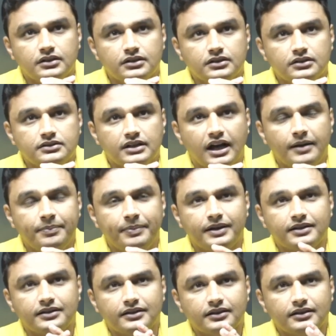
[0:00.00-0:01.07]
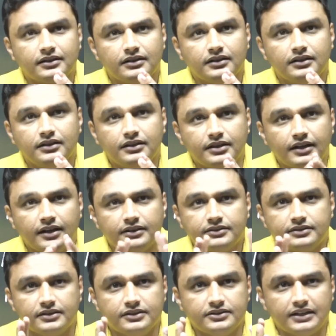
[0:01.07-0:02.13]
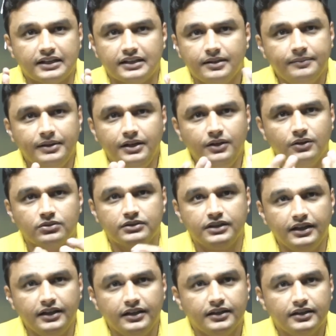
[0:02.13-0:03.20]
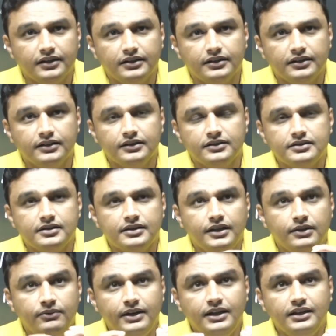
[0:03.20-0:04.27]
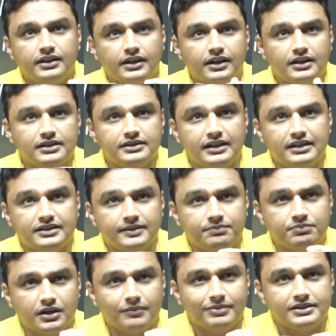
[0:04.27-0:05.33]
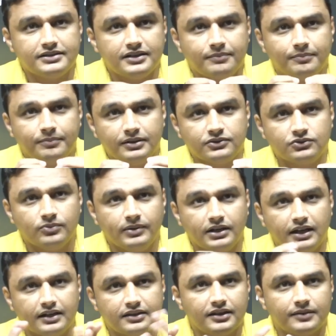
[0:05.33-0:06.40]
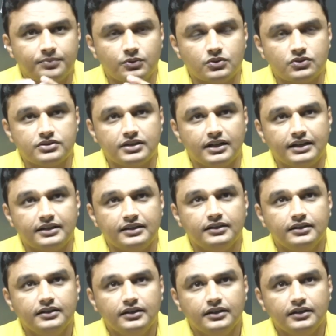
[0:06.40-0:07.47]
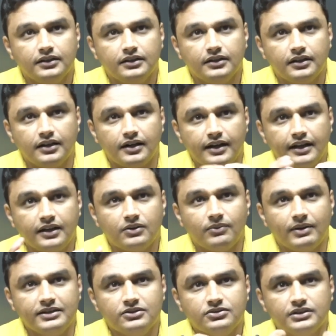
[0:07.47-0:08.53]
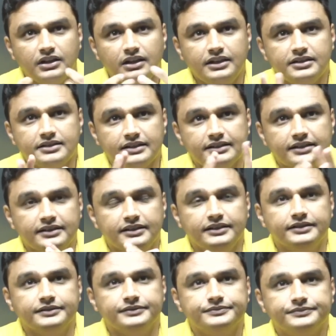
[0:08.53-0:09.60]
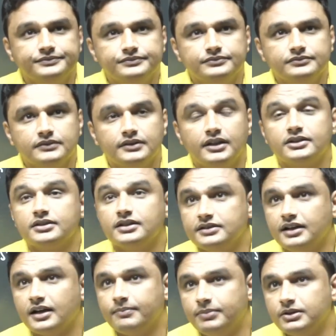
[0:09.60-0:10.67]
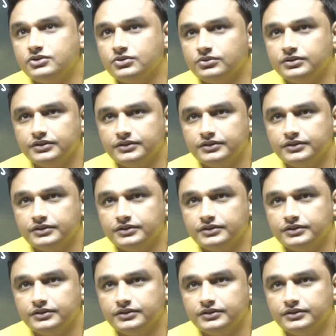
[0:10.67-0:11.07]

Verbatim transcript: जहां पर इतना संसाधन भी नहीं होते इवनिंग तक रिजल्ट जब तक बच्चा बसों में घर तक पहुंचता है रैंक वाइज उसकी लिस्ट आ जाती है दस हजार बच्चों की